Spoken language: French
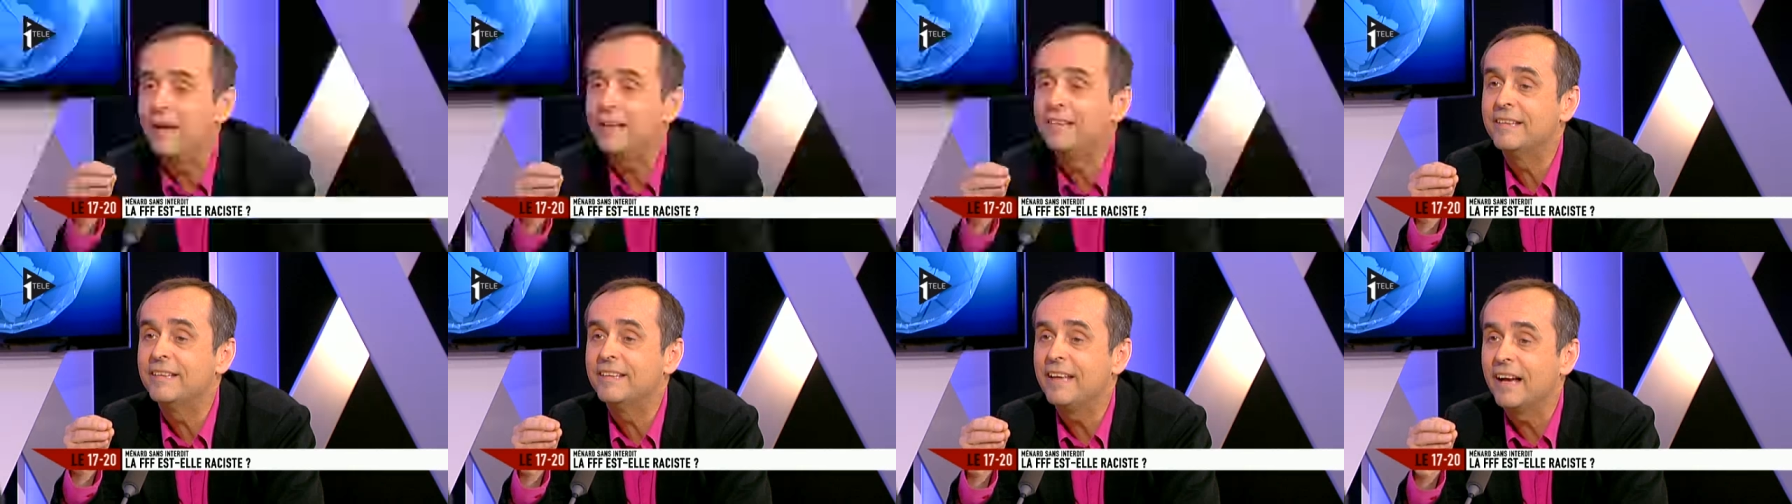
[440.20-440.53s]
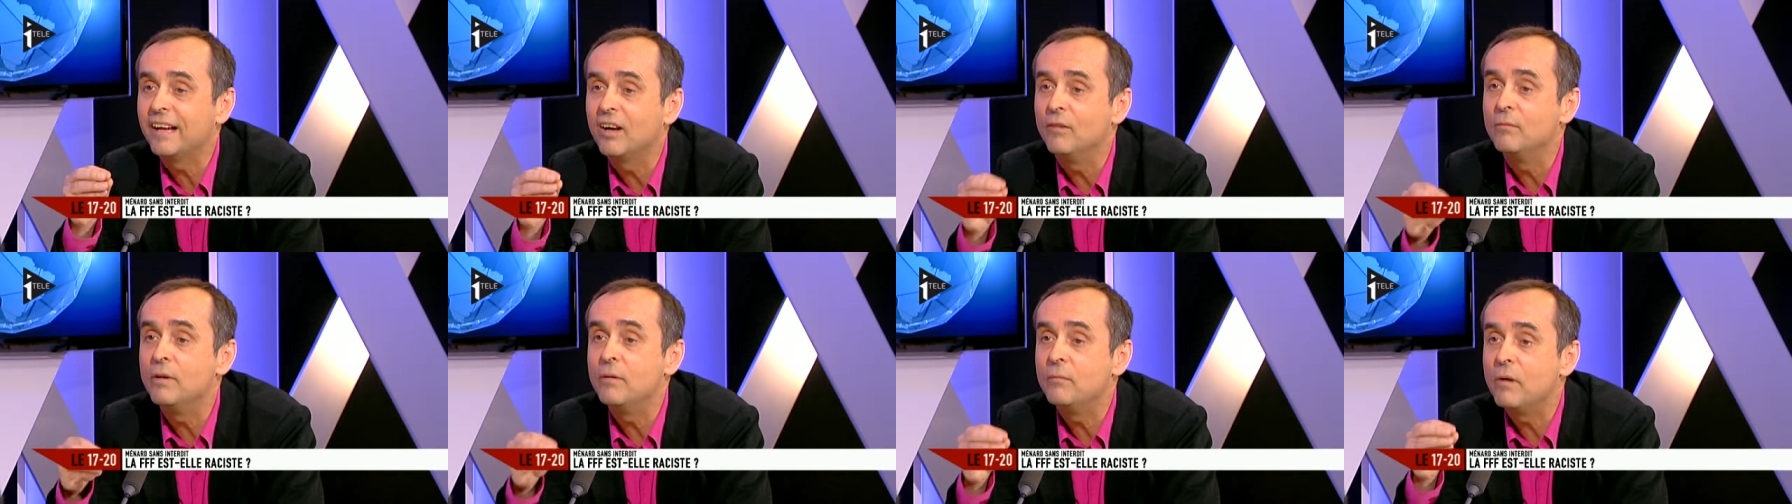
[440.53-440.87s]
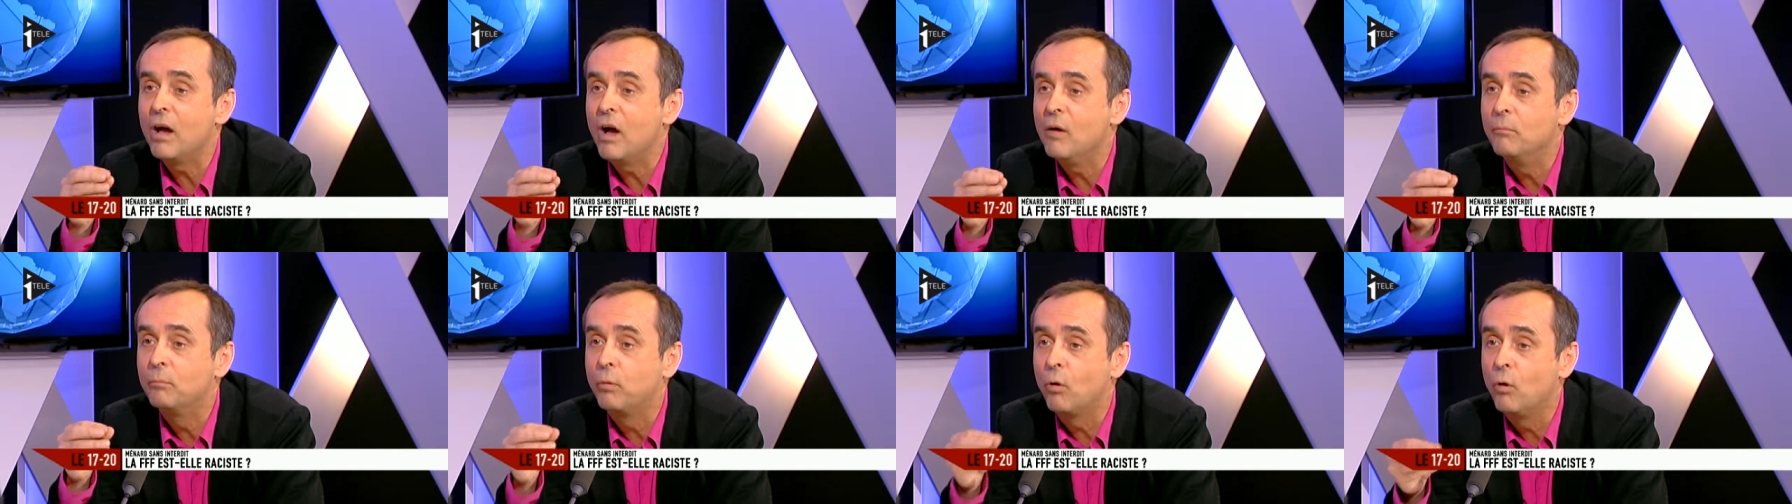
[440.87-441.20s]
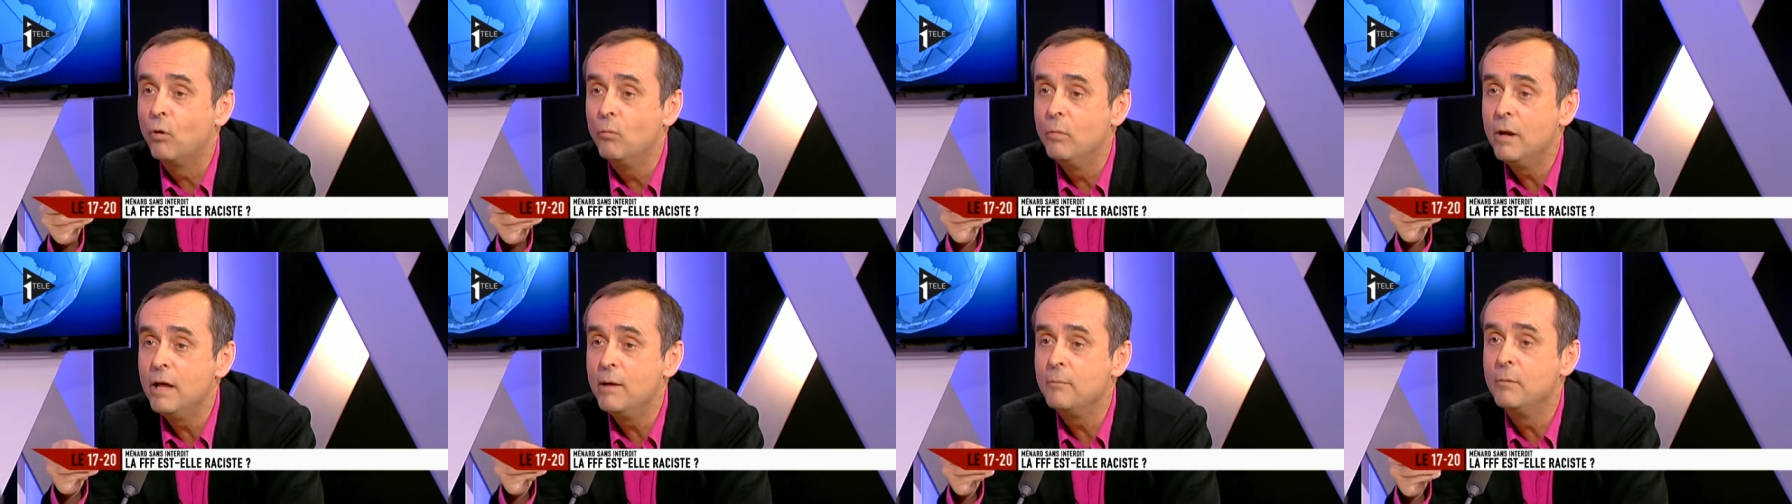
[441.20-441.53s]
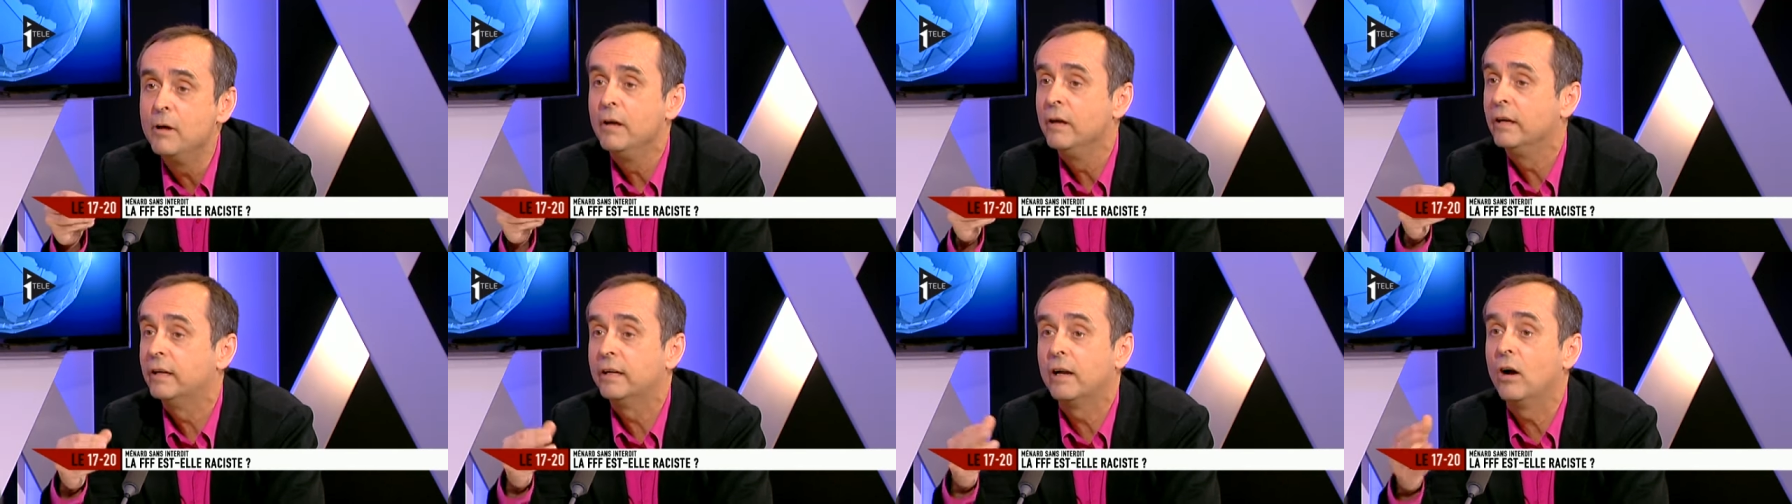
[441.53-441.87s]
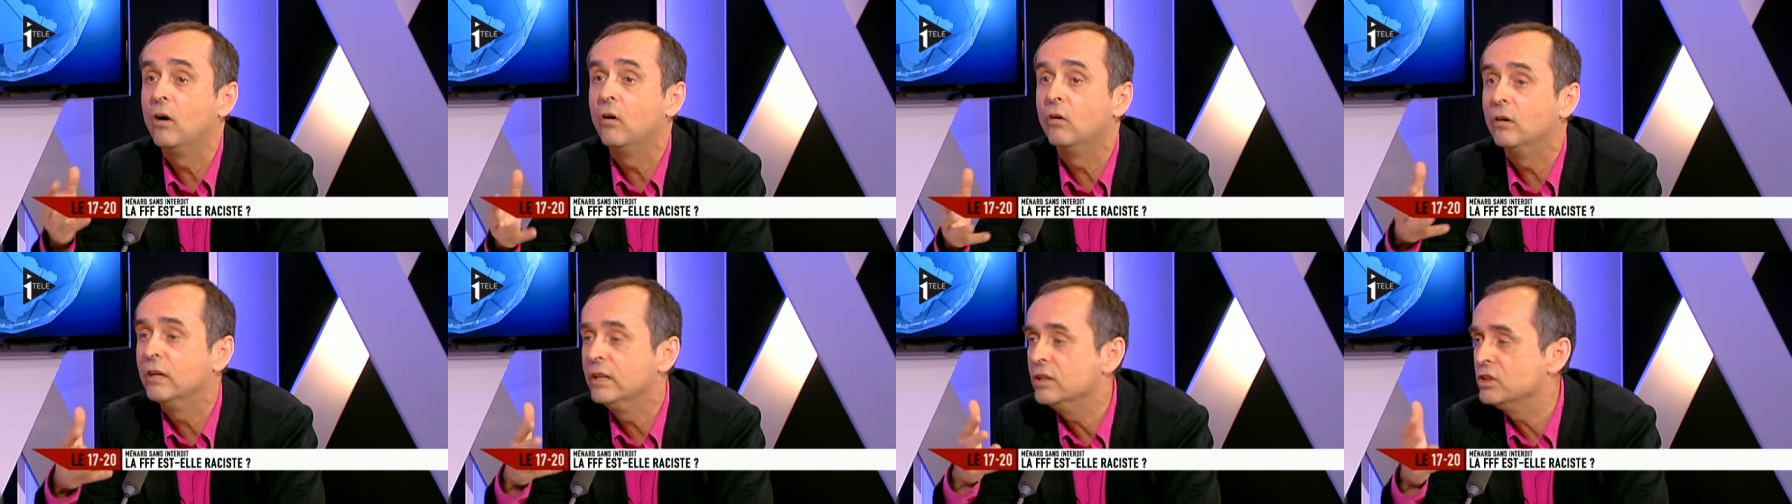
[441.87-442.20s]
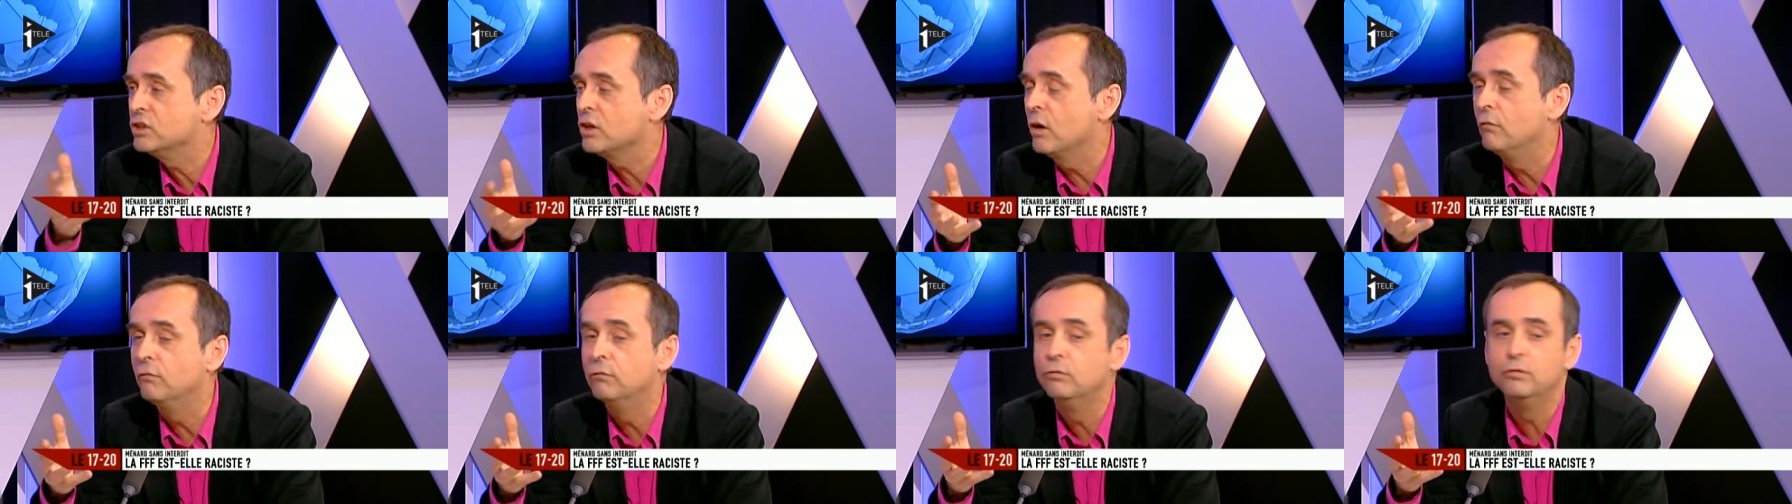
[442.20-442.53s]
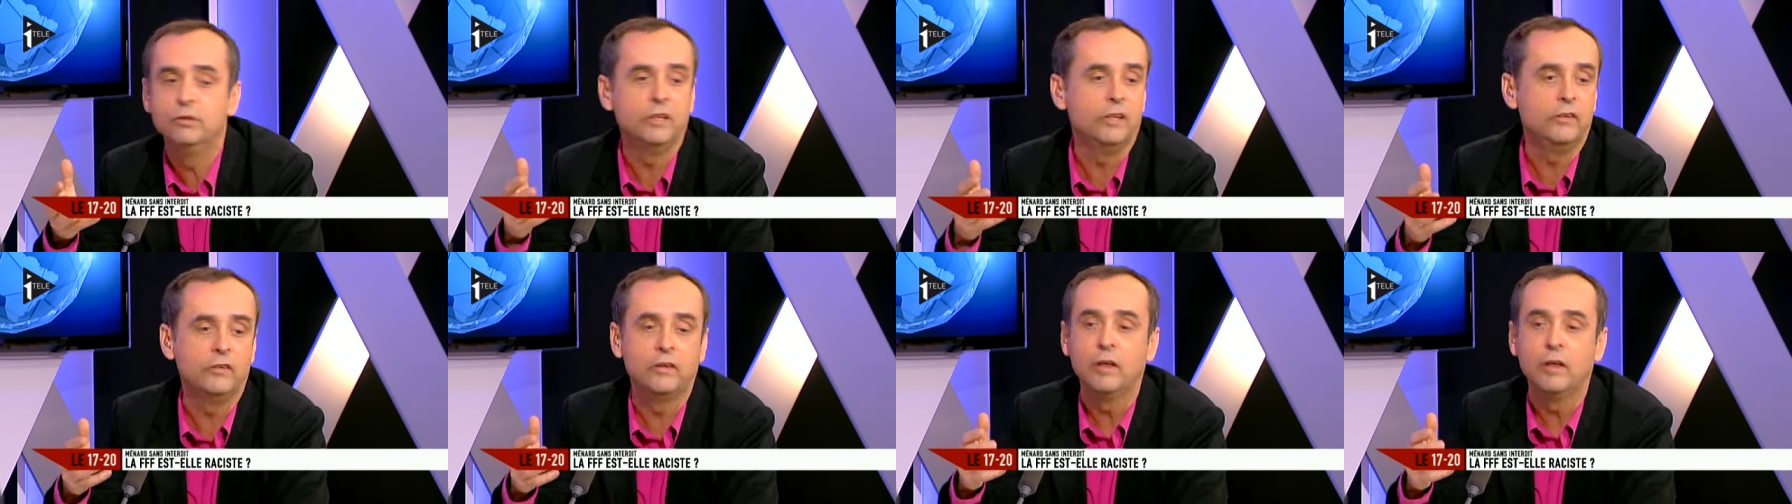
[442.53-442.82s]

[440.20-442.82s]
est-ce qu'il y a quand même un problème quand les gens vous disent...